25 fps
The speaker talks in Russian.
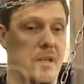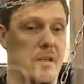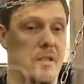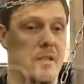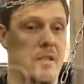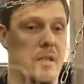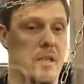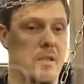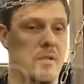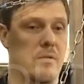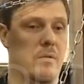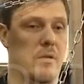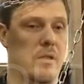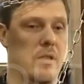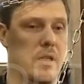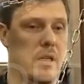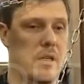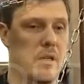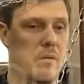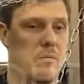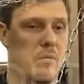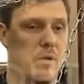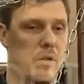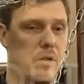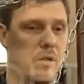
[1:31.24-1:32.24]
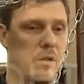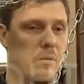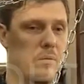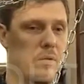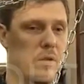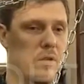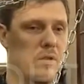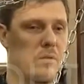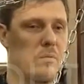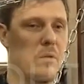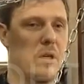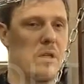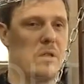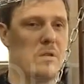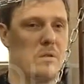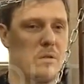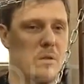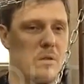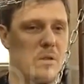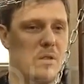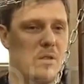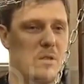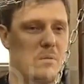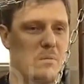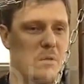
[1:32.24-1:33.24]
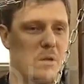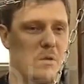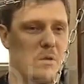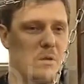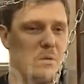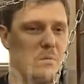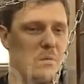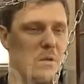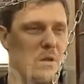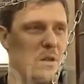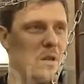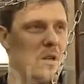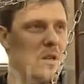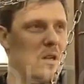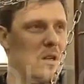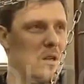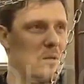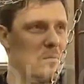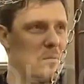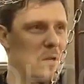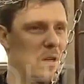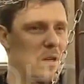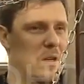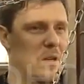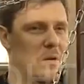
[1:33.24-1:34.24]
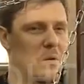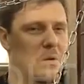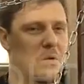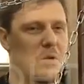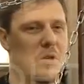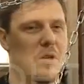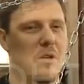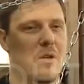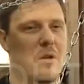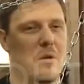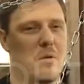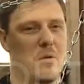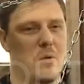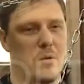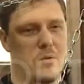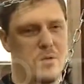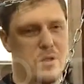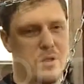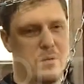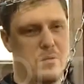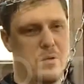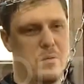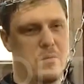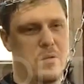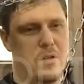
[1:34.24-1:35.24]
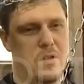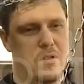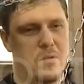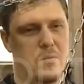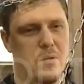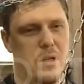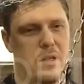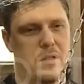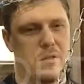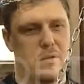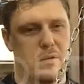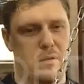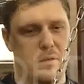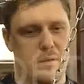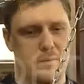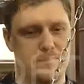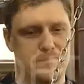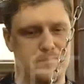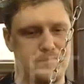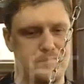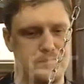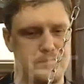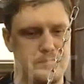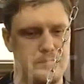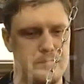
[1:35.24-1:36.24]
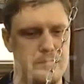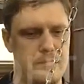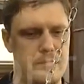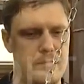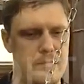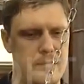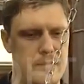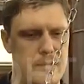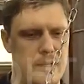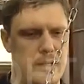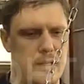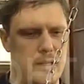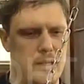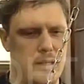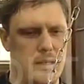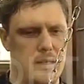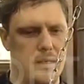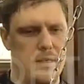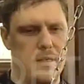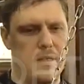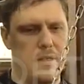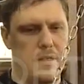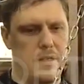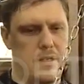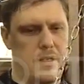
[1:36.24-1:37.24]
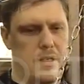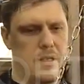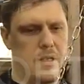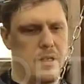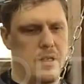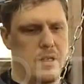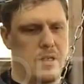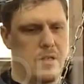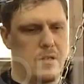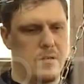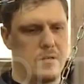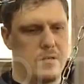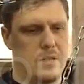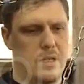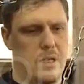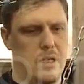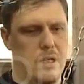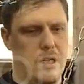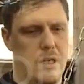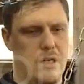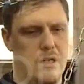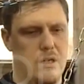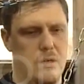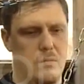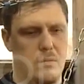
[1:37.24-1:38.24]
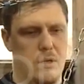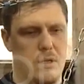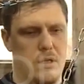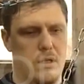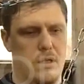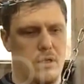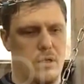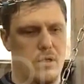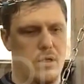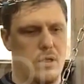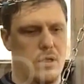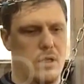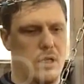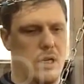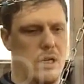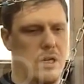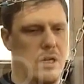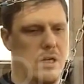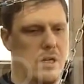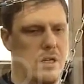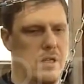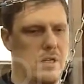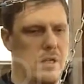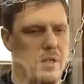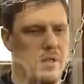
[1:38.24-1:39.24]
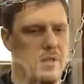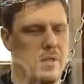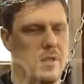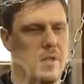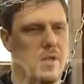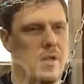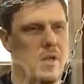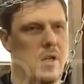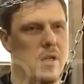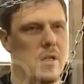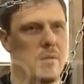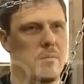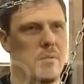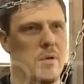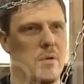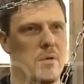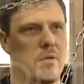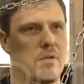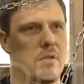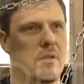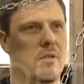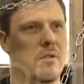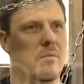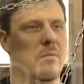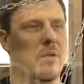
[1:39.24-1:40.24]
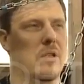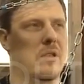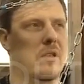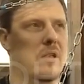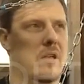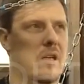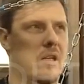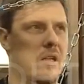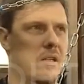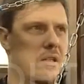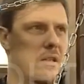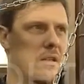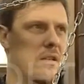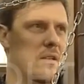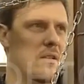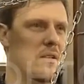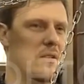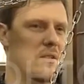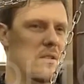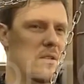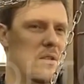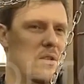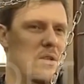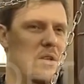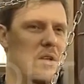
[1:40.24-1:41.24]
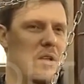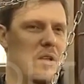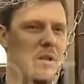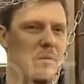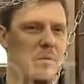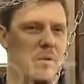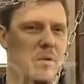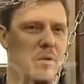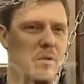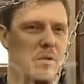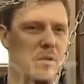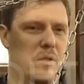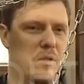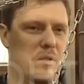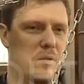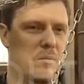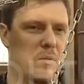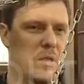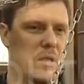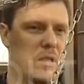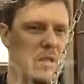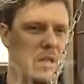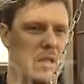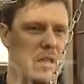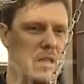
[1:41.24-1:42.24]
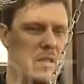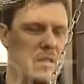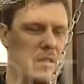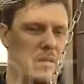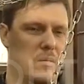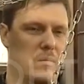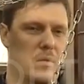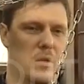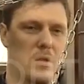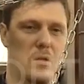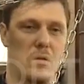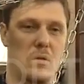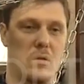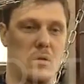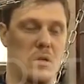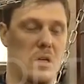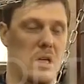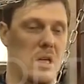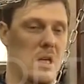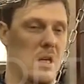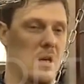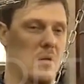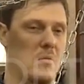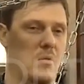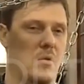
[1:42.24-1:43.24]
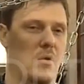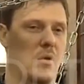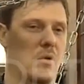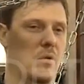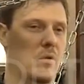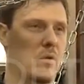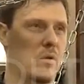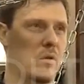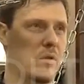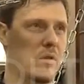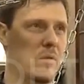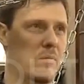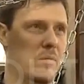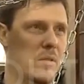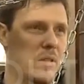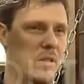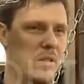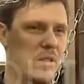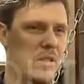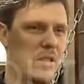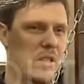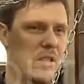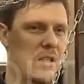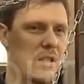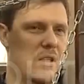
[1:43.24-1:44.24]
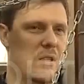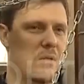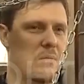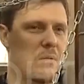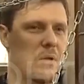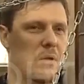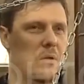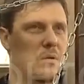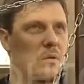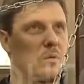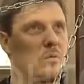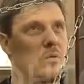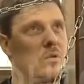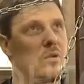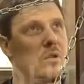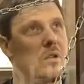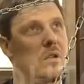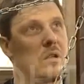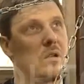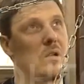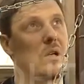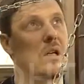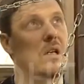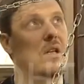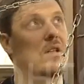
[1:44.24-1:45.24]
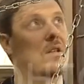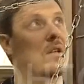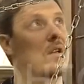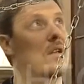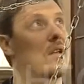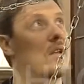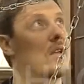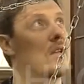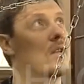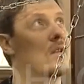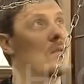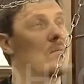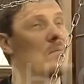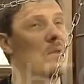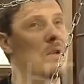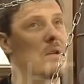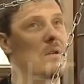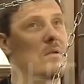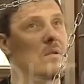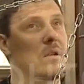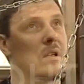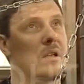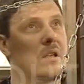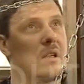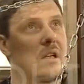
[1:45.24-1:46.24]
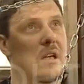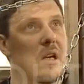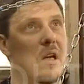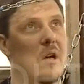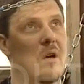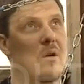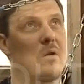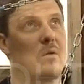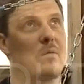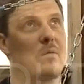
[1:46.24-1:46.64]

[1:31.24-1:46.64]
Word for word: когда звонарь обычно присматривал себе вот переемника, учеников себе присматривал. И в дальнейшем они начинали ходить, сначала просто смотреть, сначала просто смотреть. Это могло полгода происходить, потом уже давались какие-то первые